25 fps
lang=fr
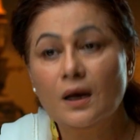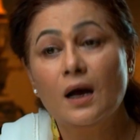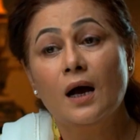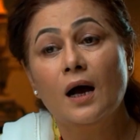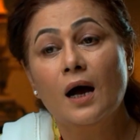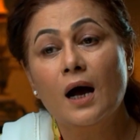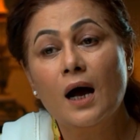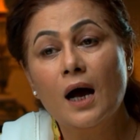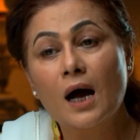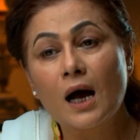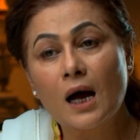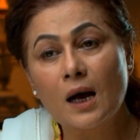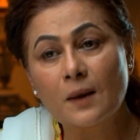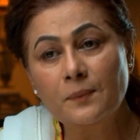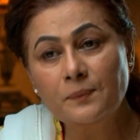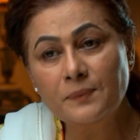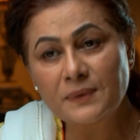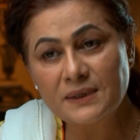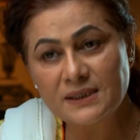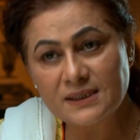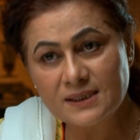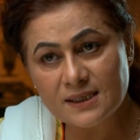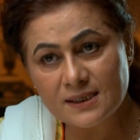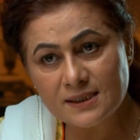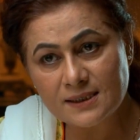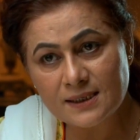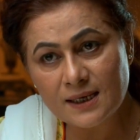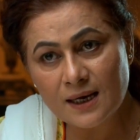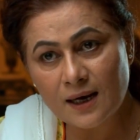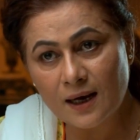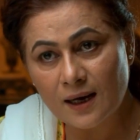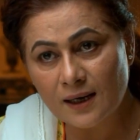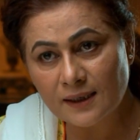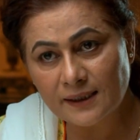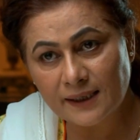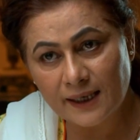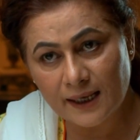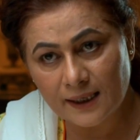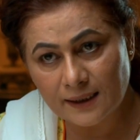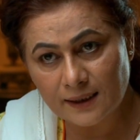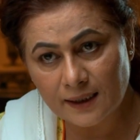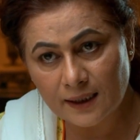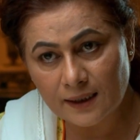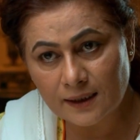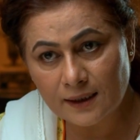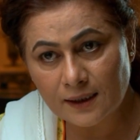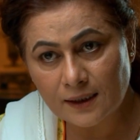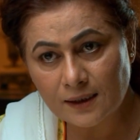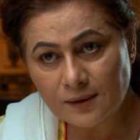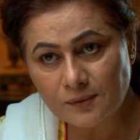Si vous l'acceptez
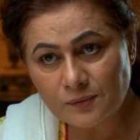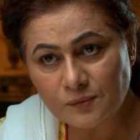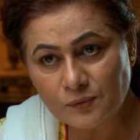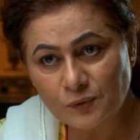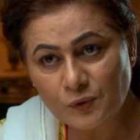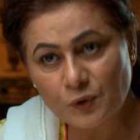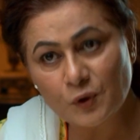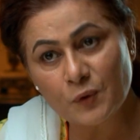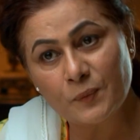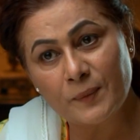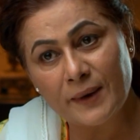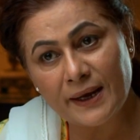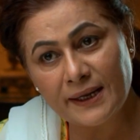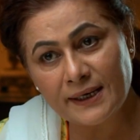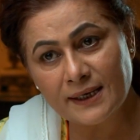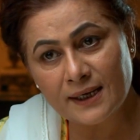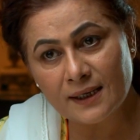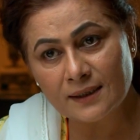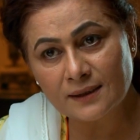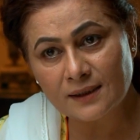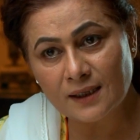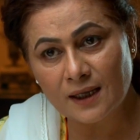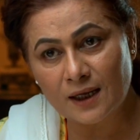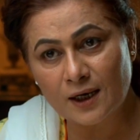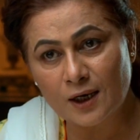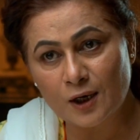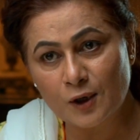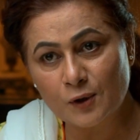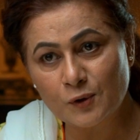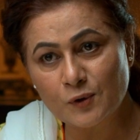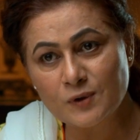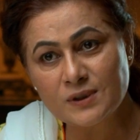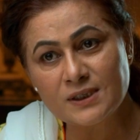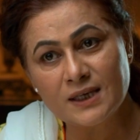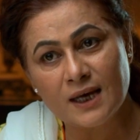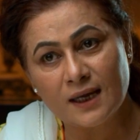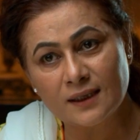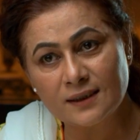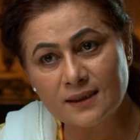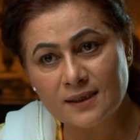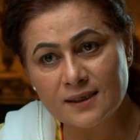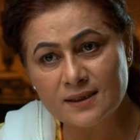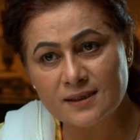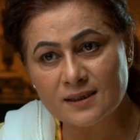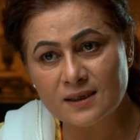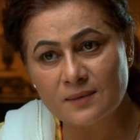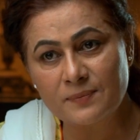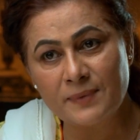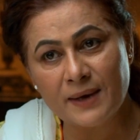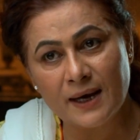honorablement, je vais marier Nintara de
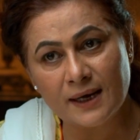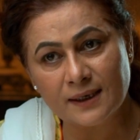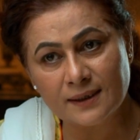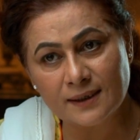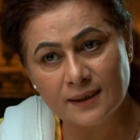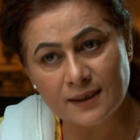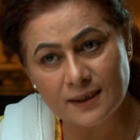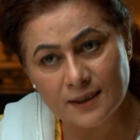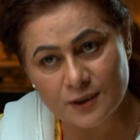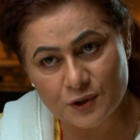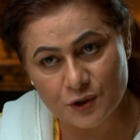manière simple.